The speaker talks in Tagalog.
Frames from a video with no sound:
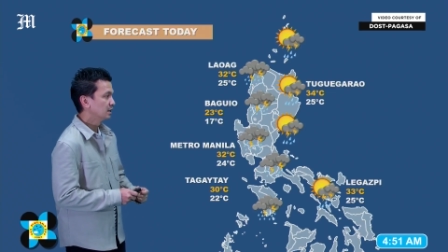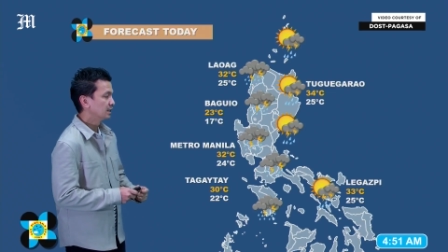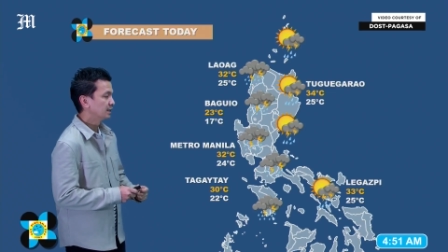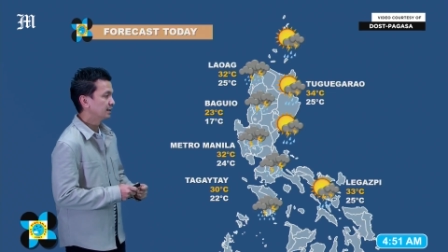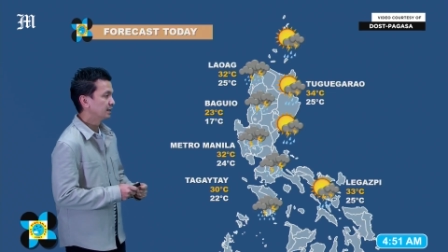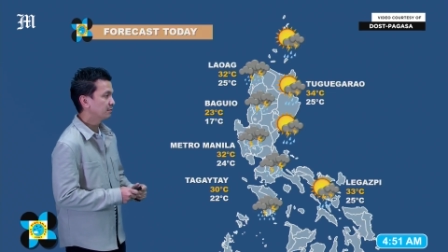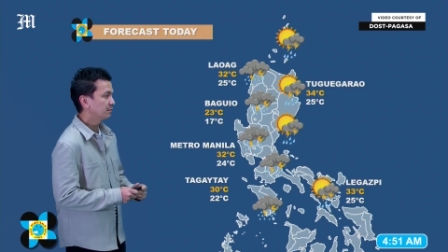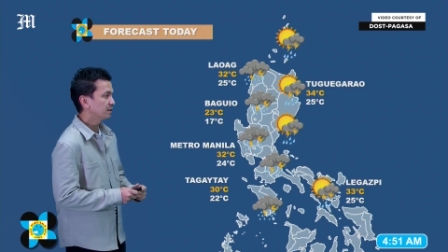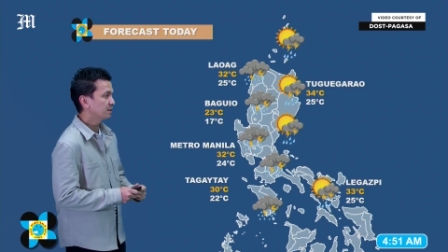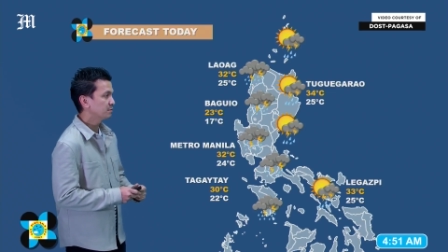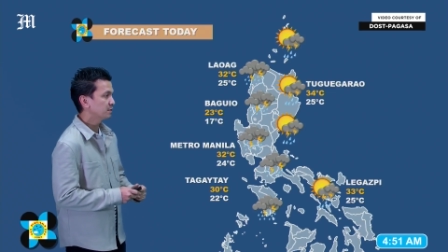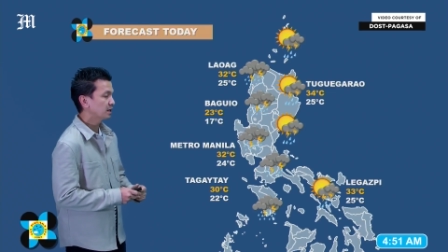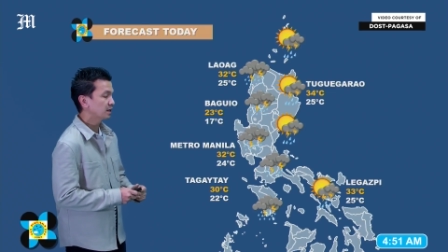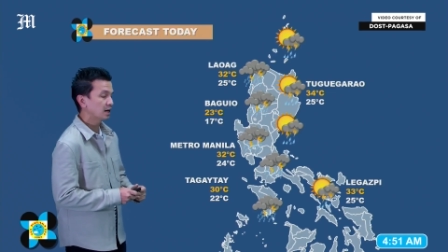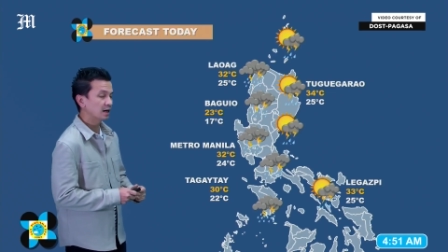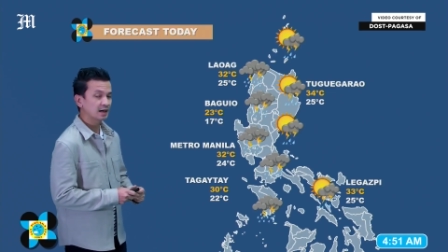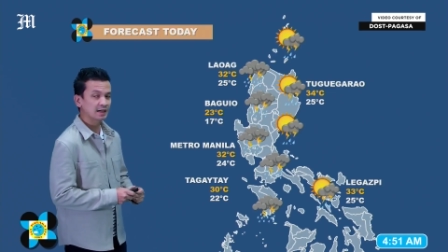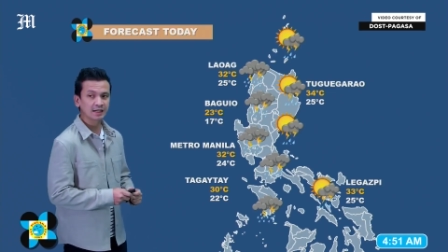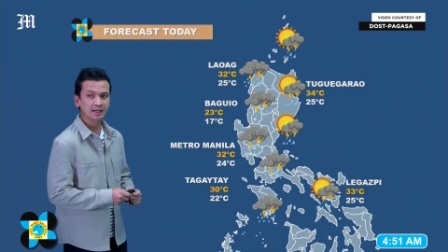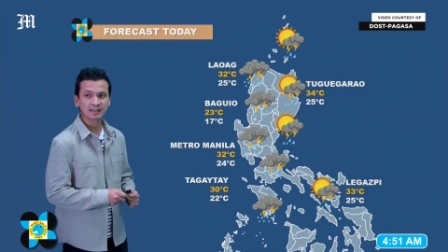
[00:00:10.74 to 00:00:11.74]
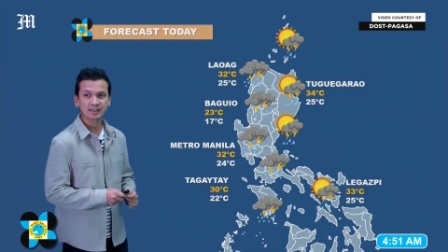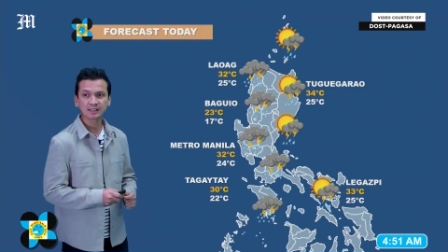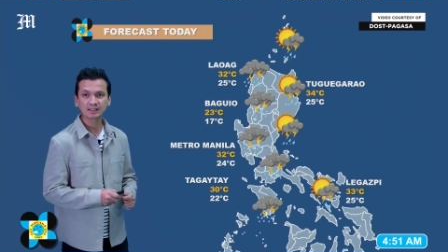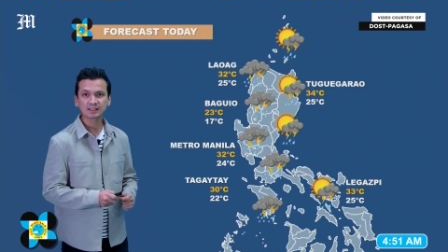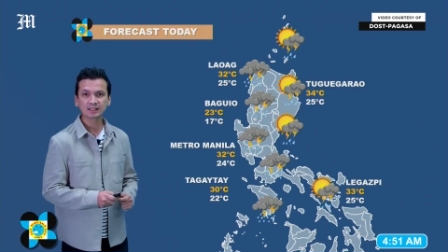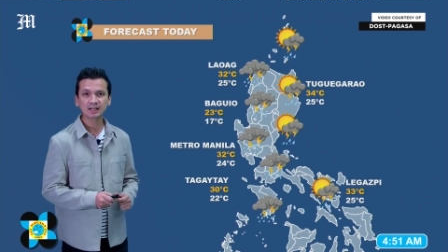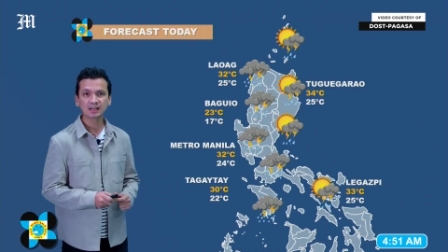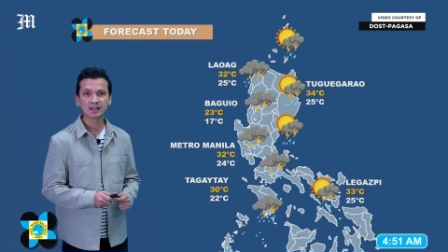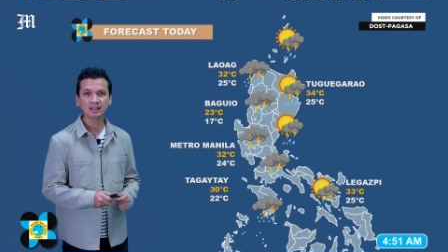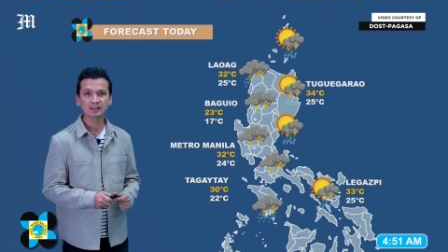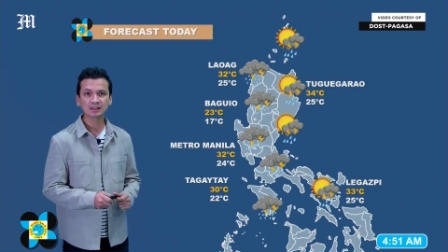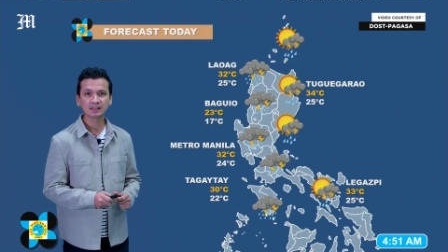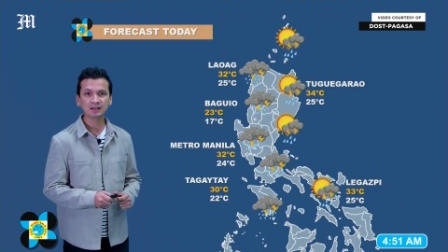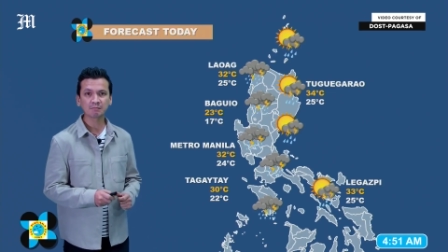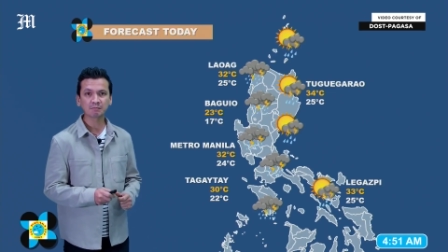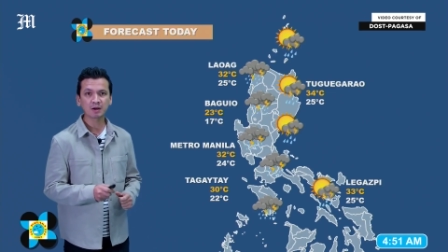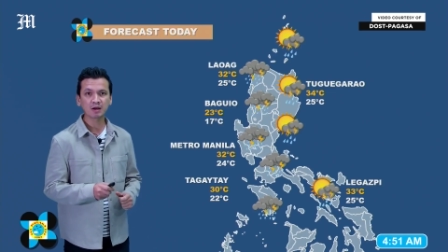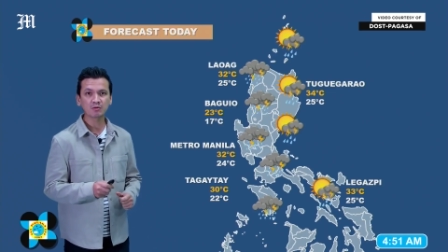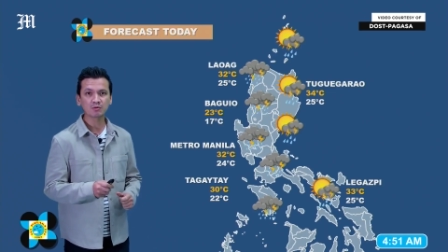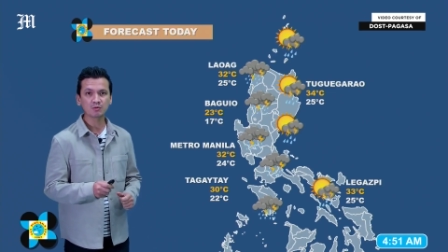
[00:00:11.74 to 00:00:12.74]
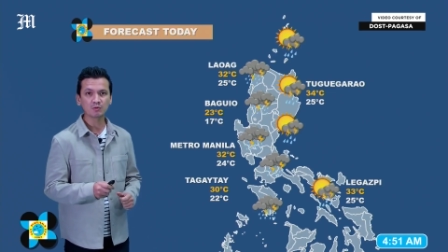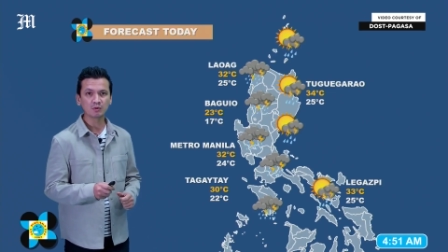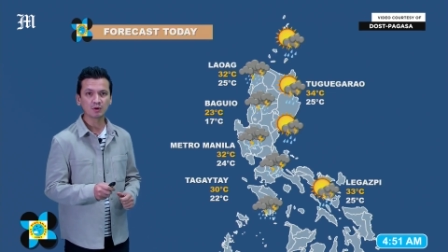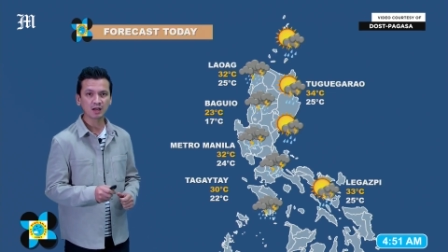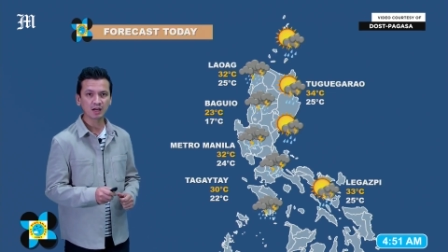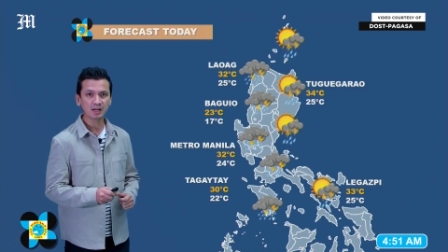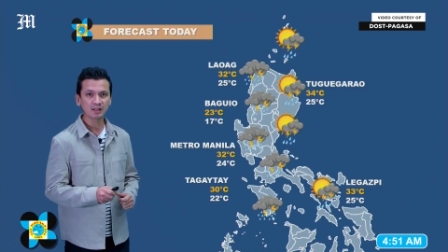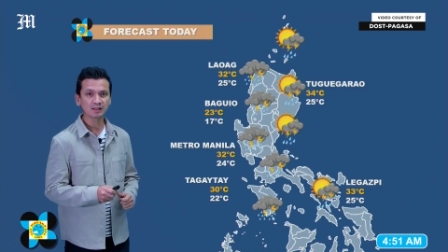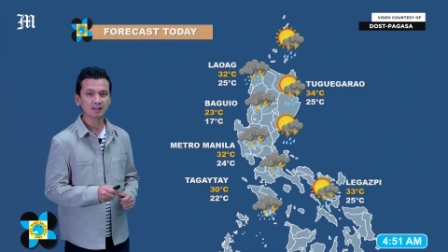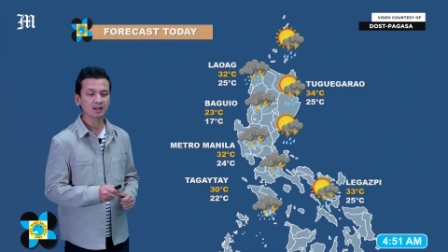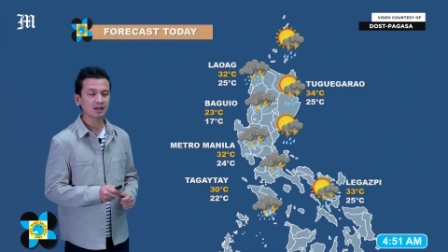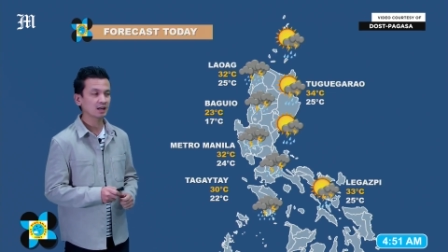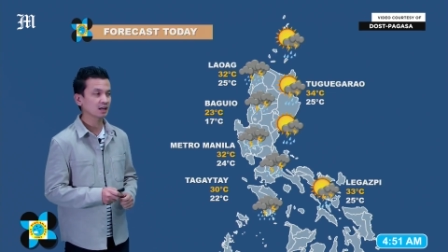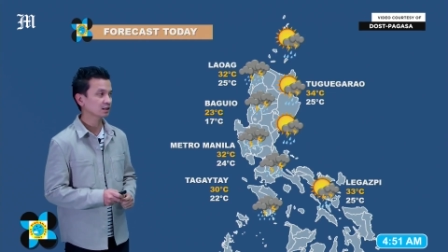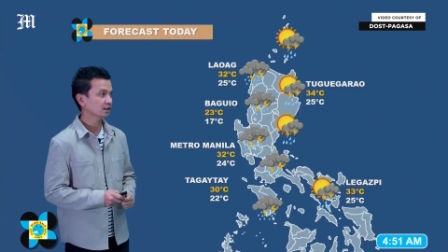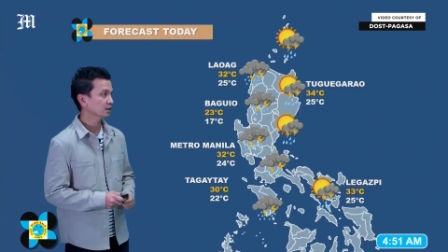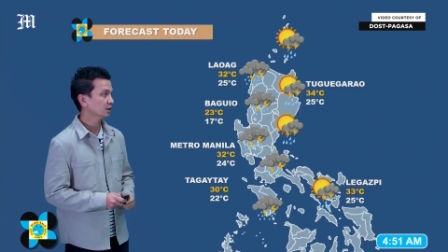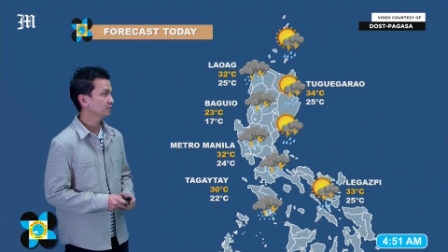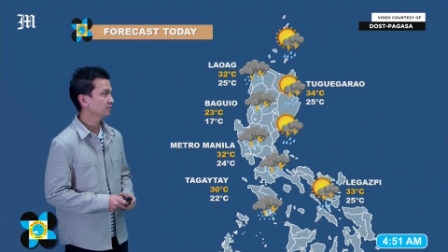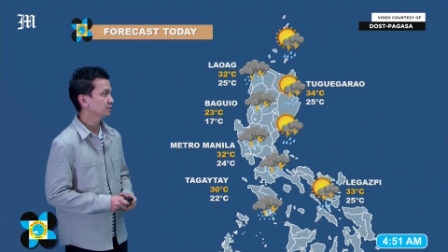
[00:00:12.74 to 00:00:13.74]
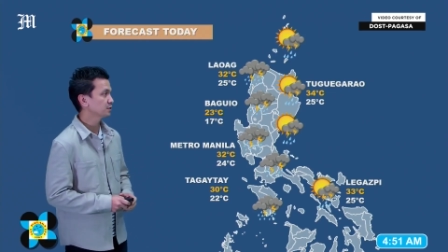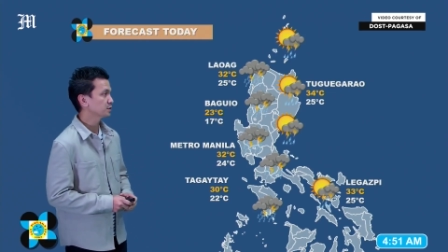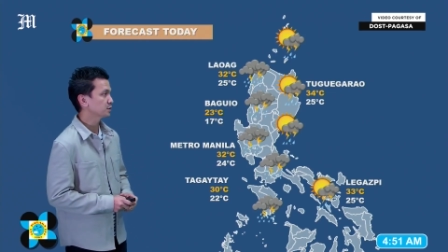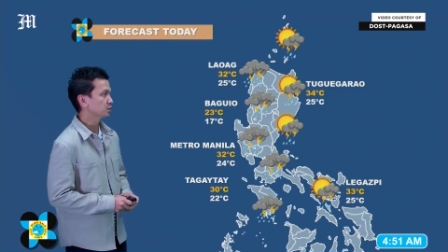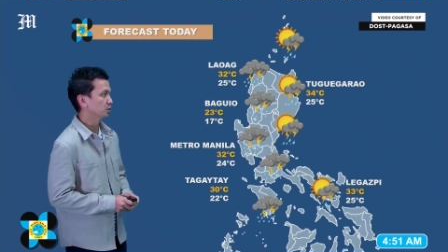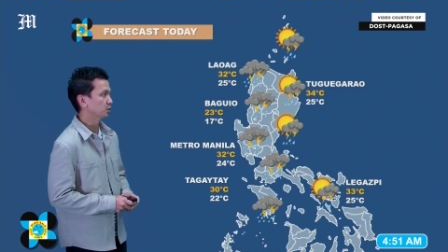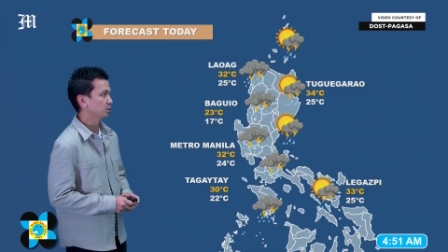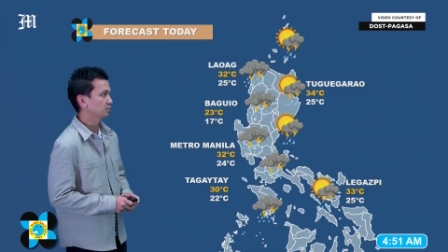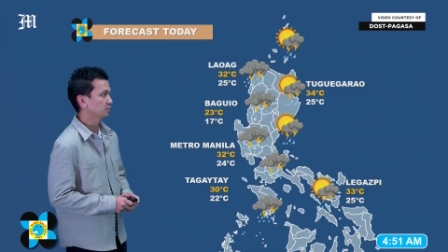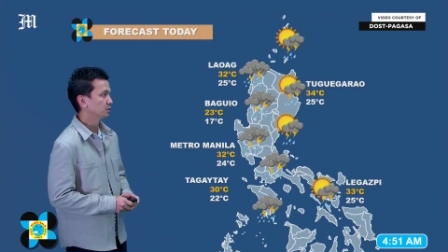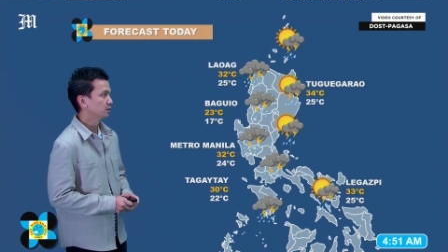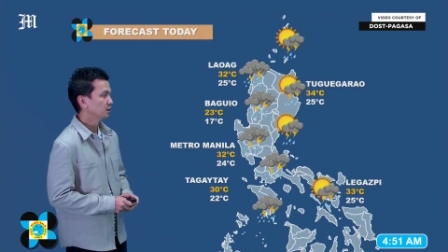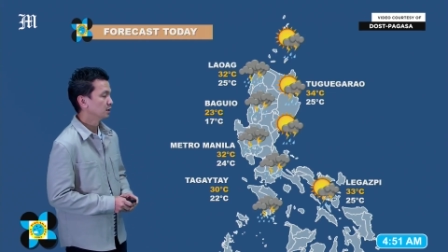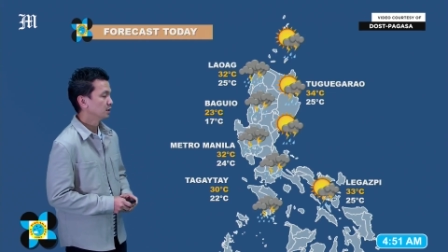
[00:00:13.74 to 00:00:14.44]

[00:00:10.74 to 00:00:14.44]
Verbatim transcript: na may mga kalat-kalat na pag-ulan at thunderstorm.